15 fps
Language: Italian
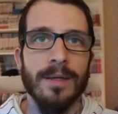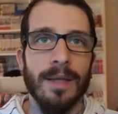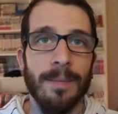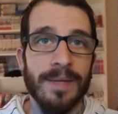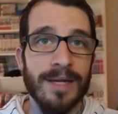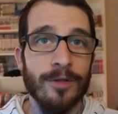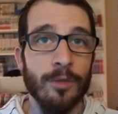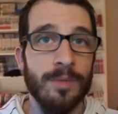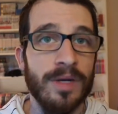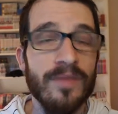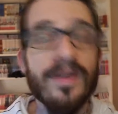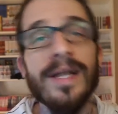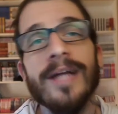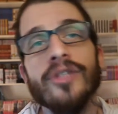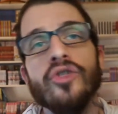Camminando per il
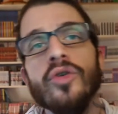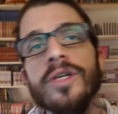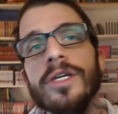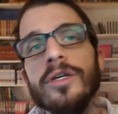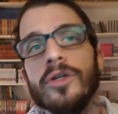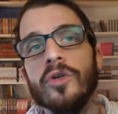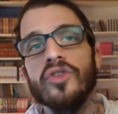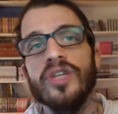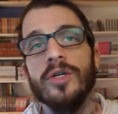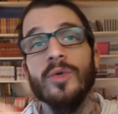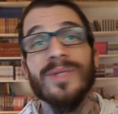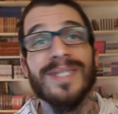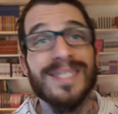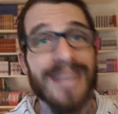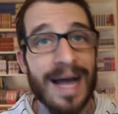villaggio incrociano
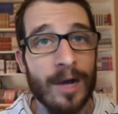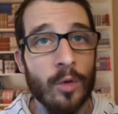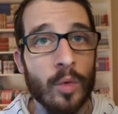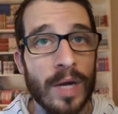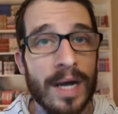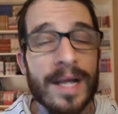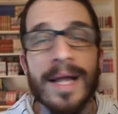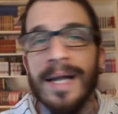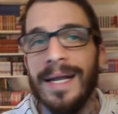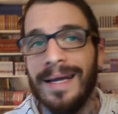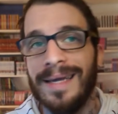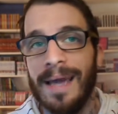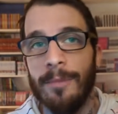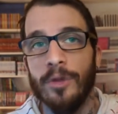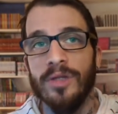Sakura, la
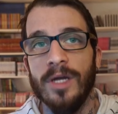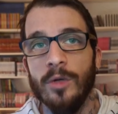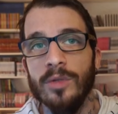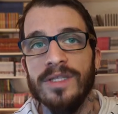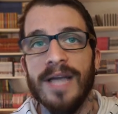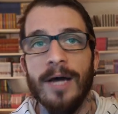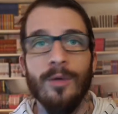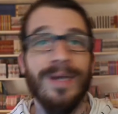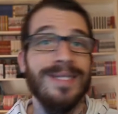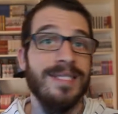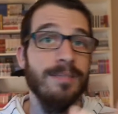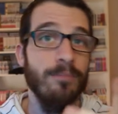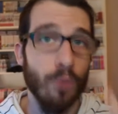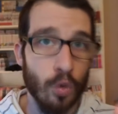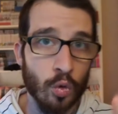chiamano da lontano, anzi
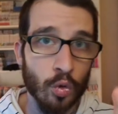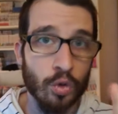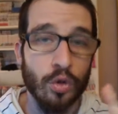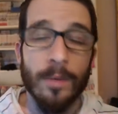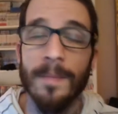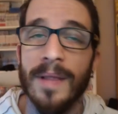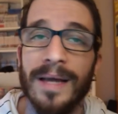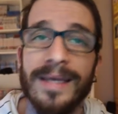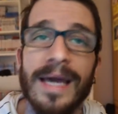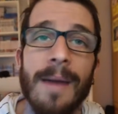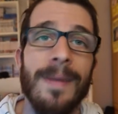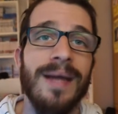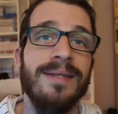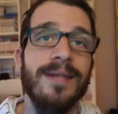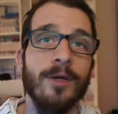Boruto la
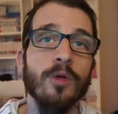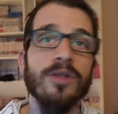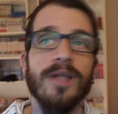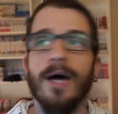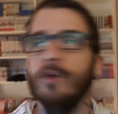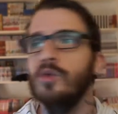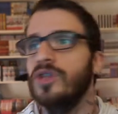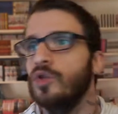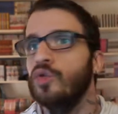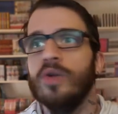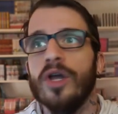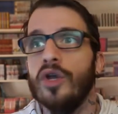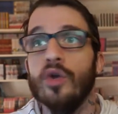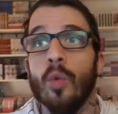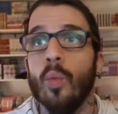chiama da lontano,
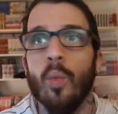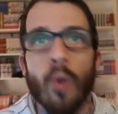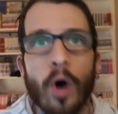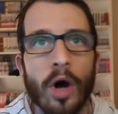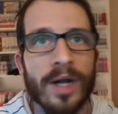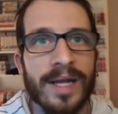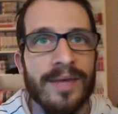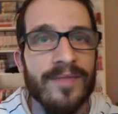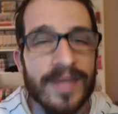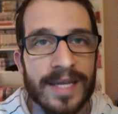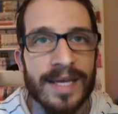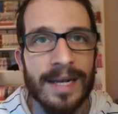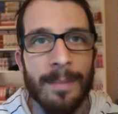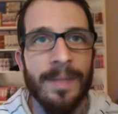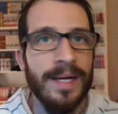Sasuke non vuole
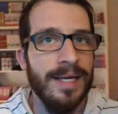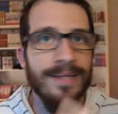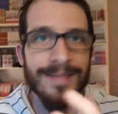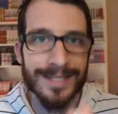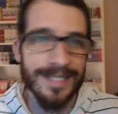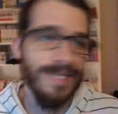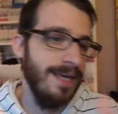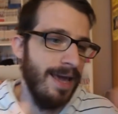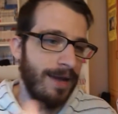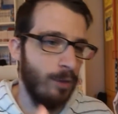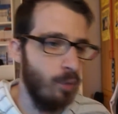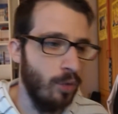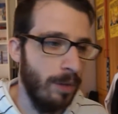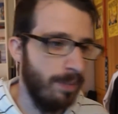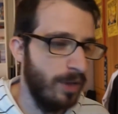vederla perché sì, è
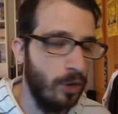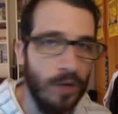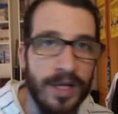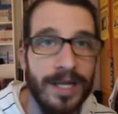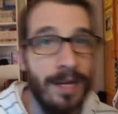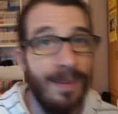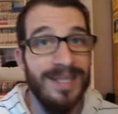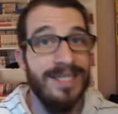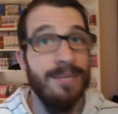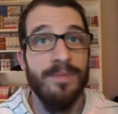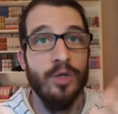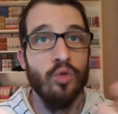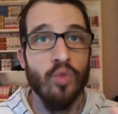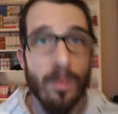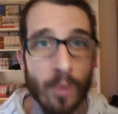comunque piccolina, è sempre
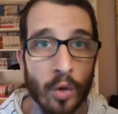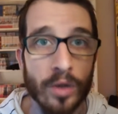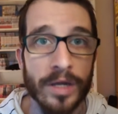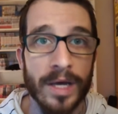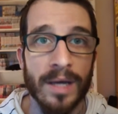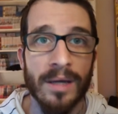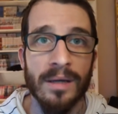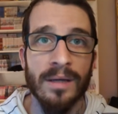sua moglie.